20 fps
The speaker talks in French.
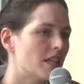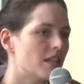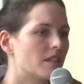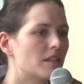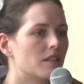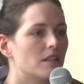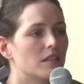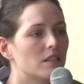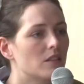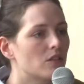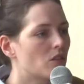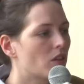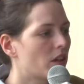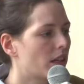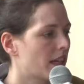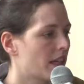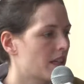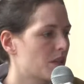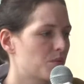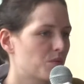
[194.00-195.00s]
si, genre,
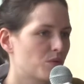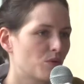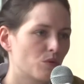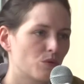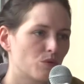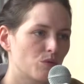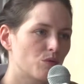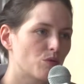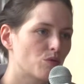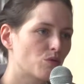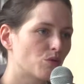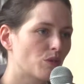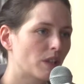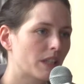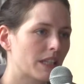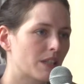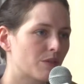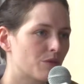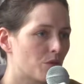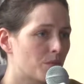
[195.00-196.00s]
il reste plus que deux jours
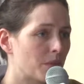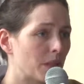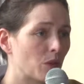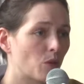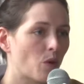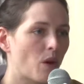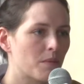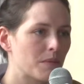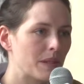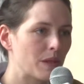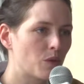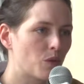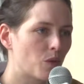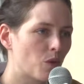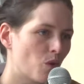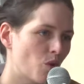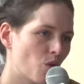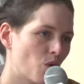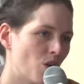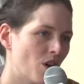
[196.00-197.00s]
et qu'il faut mettre 3000
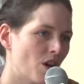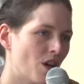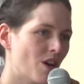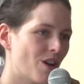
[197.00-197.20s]
euros.